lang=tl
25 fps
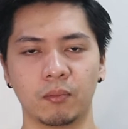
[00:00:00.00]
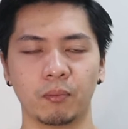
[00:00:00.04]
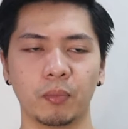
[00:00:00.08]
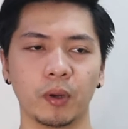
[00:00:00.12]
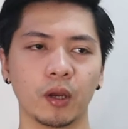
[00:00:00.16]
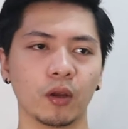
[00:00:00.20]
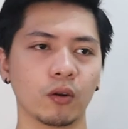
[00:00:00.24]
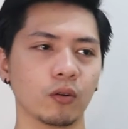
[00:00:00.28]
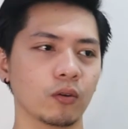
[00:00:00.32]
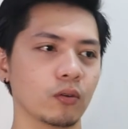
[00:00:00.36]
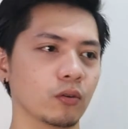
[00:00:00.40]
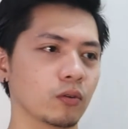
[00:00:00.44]

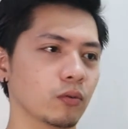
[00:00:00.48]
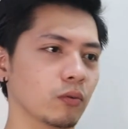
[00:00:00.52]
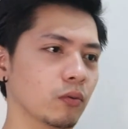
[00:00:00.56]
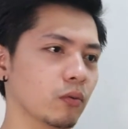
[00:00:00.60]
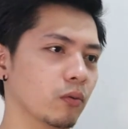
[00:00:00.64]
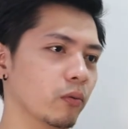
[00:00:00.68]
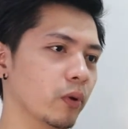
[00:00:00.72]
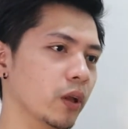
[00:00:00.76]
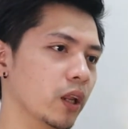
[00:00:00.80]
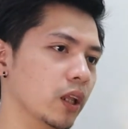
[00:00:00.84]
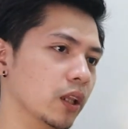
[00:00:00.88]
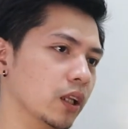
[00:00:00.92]
Pero
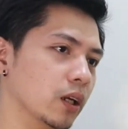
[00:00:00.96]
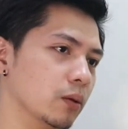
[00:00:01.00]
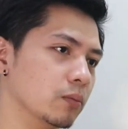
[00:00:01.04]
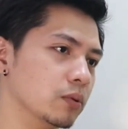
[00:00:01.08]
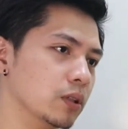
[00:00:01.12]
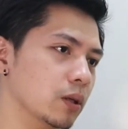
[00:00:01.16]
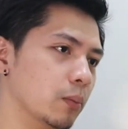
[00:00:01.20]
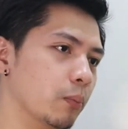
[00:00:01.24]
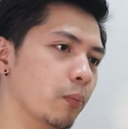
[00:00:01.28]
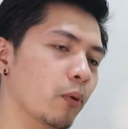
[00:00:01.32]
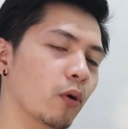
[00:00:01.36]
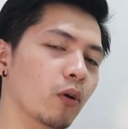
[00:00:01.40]
yung when it
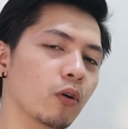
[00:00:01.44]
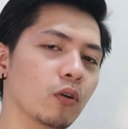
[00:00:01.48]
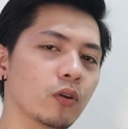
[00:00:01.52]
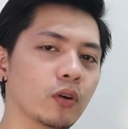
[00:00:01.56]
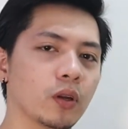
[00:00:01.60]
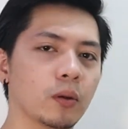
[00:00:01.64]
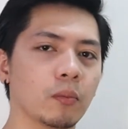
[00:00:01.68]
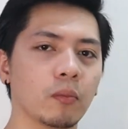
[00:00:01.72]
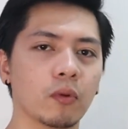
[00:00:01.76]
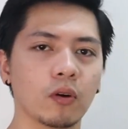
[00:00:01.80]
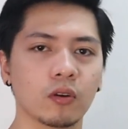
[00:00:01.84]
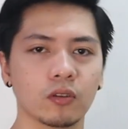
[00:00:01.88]
comes sa polo
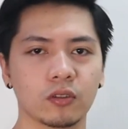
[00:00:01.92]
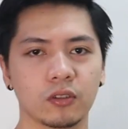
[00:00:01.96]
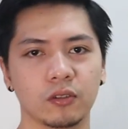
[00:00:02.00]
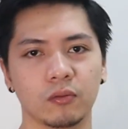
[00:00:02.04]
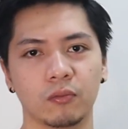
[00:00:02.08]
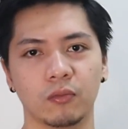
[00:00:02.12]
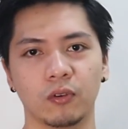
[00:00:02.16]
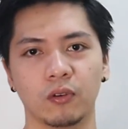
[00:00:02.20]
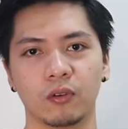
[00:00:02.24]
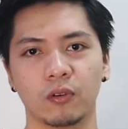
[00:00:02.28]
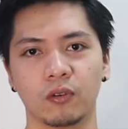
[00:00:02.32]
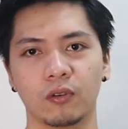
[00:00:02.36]
ni
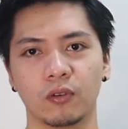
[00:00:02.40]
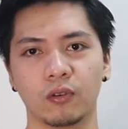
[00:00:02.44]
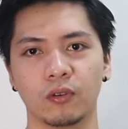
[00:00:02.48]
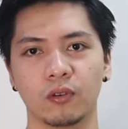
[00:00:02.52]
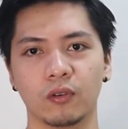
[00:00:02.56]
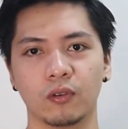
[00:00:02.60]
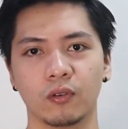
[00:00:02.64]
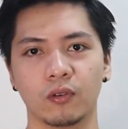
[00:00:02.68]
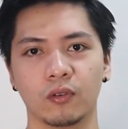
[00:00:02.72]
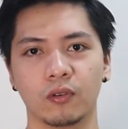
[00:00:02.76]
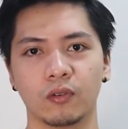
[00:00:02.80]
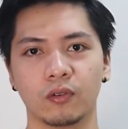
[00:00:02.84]
Mosimo,
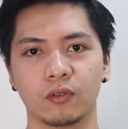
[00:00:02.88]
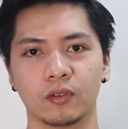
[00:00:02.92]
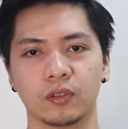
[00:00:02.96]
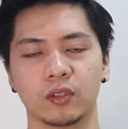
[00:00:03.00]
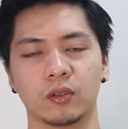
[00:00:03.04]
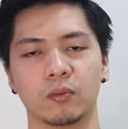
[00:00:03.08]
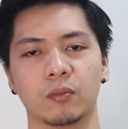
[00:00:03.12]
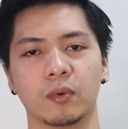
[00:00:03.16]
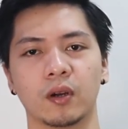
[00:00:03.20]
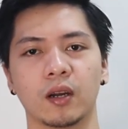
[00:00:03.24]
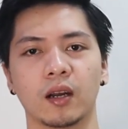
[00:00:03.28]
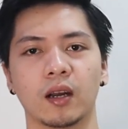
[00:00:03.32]

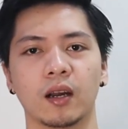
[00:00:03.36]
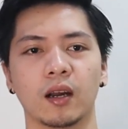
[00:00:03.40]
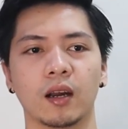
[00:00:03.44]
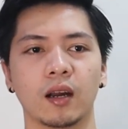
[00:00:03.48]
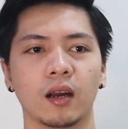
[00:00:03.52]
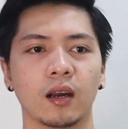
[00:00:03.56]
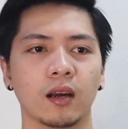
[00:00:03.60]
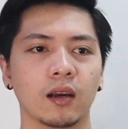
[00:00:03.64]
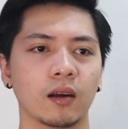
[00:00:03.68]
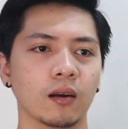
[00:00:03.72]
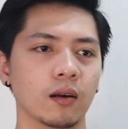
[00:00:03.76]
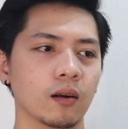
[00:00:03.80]
sa mga
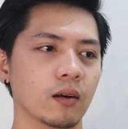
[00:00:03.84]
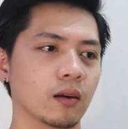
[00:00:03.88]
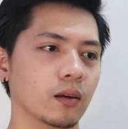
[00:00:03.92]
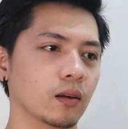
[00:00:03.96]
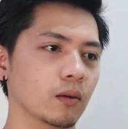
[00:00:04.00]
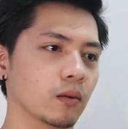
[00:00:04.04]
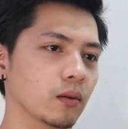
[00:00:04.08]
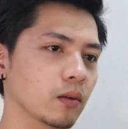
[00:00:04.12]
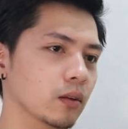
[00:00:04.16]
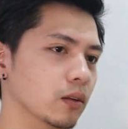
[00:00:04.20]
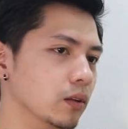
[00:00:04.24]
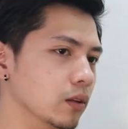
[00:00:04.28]

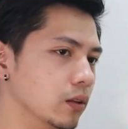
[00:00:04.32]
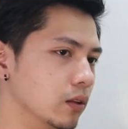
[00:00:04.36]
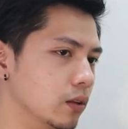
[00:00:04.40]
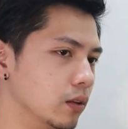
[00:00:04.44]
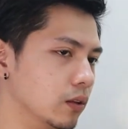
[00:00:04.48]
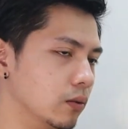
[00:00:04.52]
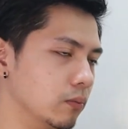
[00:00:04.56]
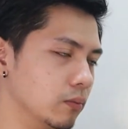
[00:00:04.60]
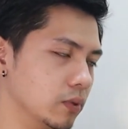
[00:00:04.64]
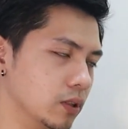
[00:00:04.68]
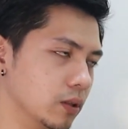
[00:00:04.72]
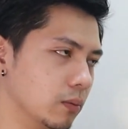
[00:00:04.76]

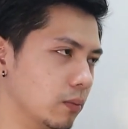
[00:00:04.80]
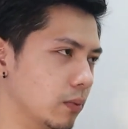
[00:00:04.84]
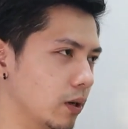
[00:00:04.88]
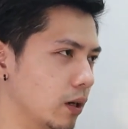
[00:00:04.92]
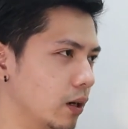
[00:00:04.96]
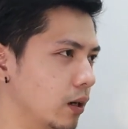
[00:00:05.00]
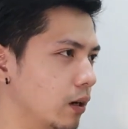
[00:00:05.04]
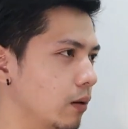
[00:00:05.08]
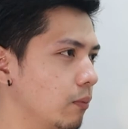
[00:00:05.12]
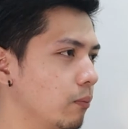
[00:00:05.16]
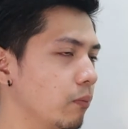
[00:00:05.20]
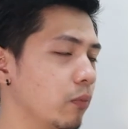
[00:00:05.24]
sa
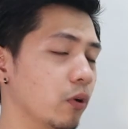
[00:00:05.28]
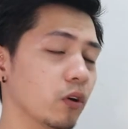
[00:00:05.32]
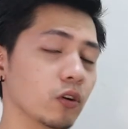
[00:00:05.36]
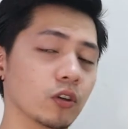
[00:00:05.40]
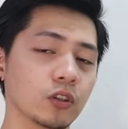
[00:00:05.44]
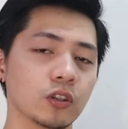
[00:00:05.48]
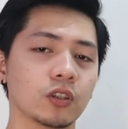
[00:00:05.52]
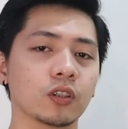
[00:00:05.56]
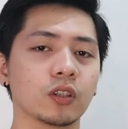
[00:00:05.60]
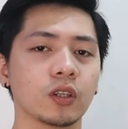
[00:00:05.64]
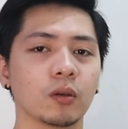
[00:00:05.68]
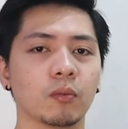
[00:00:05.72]
mga polo
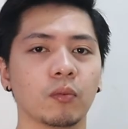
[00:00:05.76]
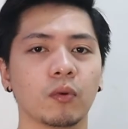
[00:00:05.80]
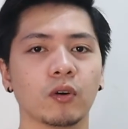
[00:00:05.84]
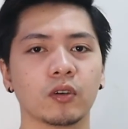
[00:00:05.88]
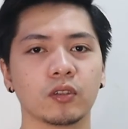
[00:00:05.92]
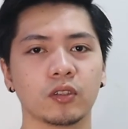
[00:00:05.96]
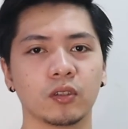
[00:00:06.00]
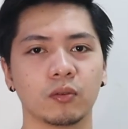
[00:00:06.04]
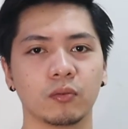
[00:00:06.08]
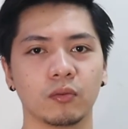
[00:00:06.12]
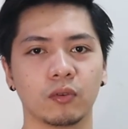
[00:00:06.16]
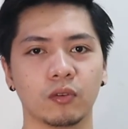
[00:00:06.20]
shirt ni
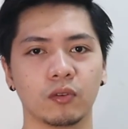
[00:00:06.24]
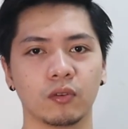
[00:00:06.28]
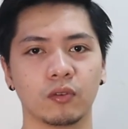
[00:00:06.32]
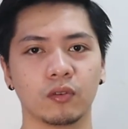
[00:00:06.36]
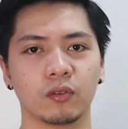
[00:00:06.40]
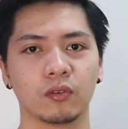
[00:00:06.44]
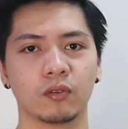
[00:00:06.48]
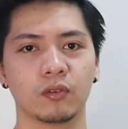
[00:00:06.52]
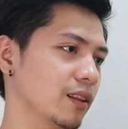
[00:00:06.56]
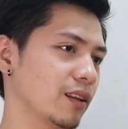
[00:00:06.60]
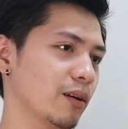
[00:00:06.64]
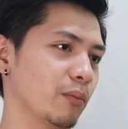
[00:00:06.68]
Mosimo,
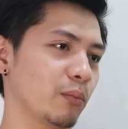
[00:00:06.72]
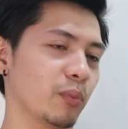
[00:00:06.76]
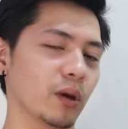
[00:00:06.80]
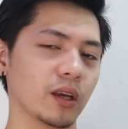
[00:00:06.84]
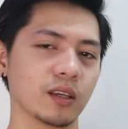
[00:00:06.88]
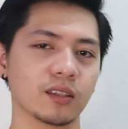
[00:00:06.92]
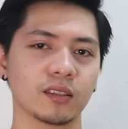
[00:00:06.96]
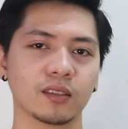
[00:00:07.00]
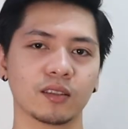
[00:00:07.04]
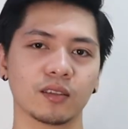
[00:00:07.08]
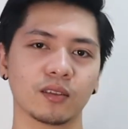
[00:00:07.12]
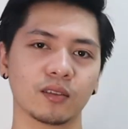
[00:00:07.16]
the
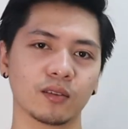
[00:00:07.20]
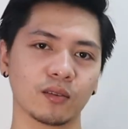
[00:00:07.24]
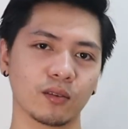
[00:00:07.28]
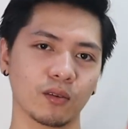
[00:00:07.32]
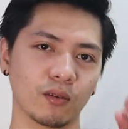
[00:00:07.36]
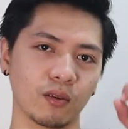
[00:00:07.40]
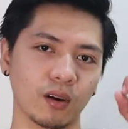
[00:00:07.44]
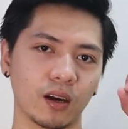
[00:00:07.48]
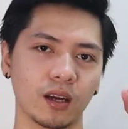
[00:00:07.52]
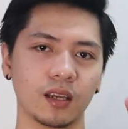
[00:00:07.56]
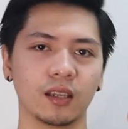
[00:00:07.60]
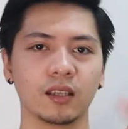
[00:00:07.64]
best
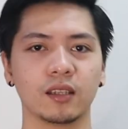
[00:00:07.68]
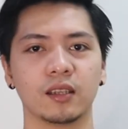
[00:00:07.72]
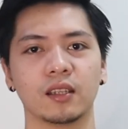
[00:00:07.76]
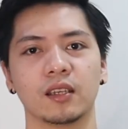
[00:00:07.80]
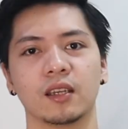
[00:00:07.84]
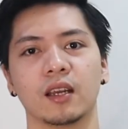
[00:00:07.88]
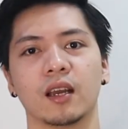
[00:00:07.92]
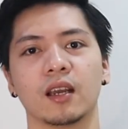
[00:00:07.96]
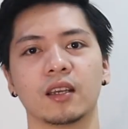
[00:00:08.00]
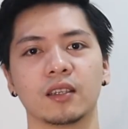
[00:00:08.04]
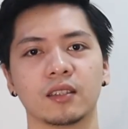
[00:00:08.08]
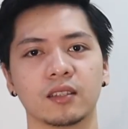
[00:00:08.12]
quality,
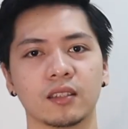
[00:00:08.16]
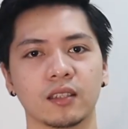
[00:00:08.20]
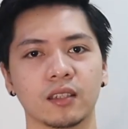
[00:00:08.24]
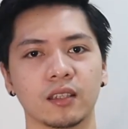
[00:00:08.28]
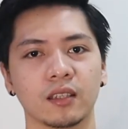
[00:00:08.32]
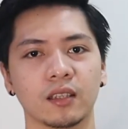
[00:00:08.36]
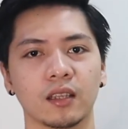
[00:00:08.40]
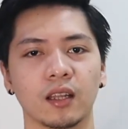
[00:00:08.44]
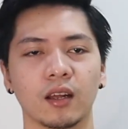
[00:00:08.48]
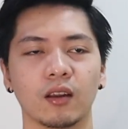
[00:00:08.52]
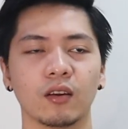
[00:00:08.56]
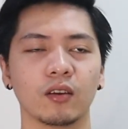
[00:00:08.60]
guys.
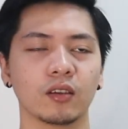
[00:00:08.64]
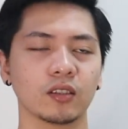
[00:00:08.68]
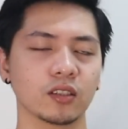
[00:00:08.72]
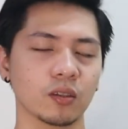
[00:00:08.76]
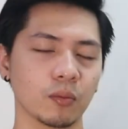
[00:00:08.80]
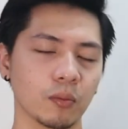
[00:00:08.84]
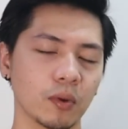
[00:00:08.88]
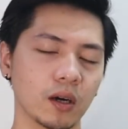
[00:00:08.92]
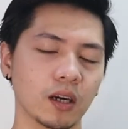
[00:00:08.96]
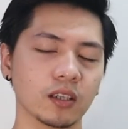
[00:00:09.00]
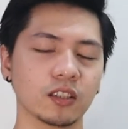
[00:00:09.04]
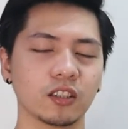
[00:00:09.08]
Lalo
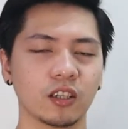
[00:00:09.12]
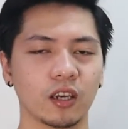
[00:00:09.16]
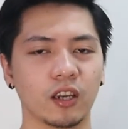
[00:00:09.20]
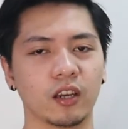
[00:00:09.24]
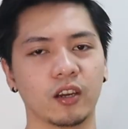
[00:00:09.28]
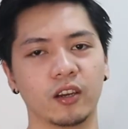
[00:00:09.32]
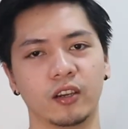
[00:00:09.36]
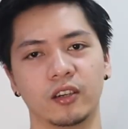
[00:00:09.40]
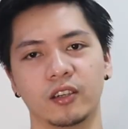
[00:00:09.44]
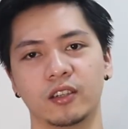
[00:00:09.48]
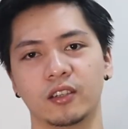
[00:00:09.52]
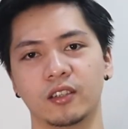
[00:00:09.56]
sa mga
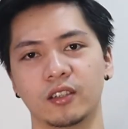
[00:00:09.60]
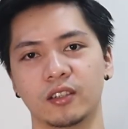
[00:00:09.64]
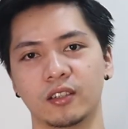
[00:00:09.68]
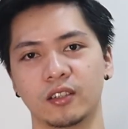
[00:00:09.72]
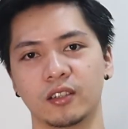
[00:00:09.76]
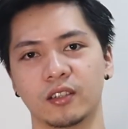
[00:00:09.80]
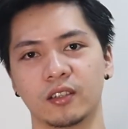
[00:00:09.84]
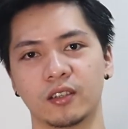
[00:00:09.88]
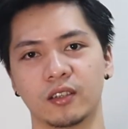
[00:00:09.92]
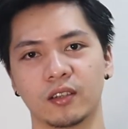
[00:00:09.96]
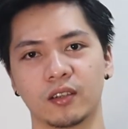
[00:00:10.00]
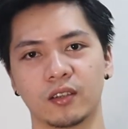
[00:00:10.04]
checkered.
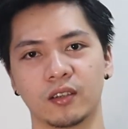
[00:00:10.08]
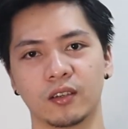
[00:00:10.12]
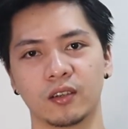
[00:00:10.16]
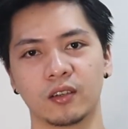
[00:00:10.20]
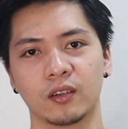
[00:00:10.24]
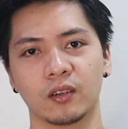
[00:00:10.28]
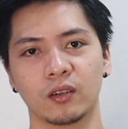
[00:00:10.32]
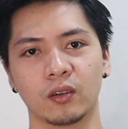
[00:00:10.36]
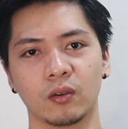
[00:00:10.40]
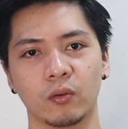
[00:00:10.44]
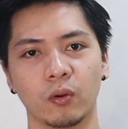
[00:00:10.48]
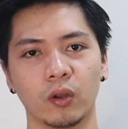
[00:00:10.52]

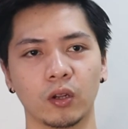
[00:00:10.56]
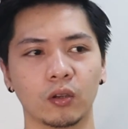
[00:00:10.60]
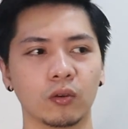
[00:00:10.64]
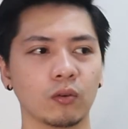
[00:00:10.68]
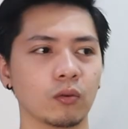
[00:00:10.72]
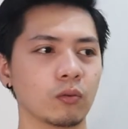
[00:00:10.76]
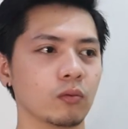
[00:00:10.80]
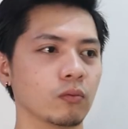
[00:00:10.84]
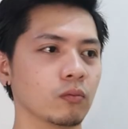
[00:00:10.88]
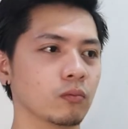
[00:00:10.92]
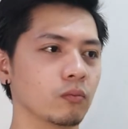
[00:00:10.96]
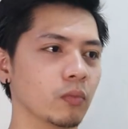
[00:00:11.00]
Well,
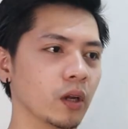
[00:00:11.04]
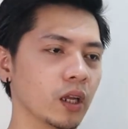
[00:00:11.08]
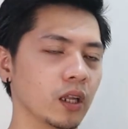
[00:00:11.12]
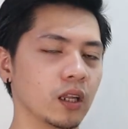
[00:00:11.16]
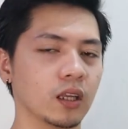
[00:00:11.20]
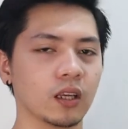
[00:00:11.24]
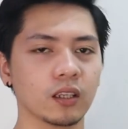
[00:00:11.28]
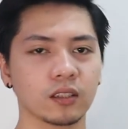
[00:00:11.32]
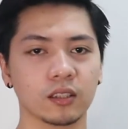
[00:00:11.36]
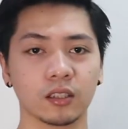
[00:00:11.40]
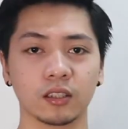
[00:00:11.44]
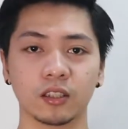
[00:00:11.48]
kung may
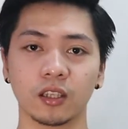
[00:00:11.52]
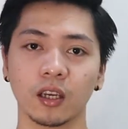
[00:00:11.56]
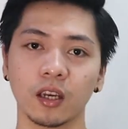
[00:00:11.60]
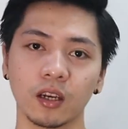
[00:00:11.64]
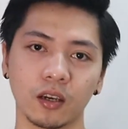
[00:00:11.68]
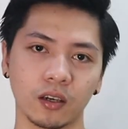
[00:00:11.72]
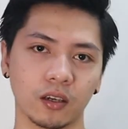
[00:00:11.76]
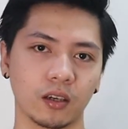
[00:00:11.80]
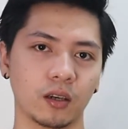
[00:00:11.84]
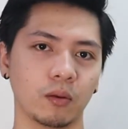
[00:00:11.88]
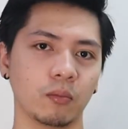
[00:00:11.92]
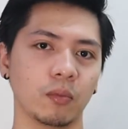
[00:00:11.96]
ka sa
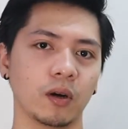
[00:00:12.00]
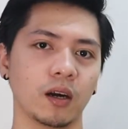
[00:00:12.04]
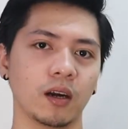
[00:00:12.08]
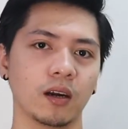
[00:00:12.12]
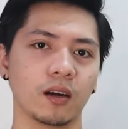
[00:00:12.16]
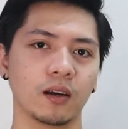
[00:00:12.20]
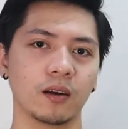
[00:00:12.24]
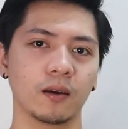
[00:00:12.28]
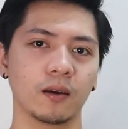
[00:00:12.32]
checkered, di ba?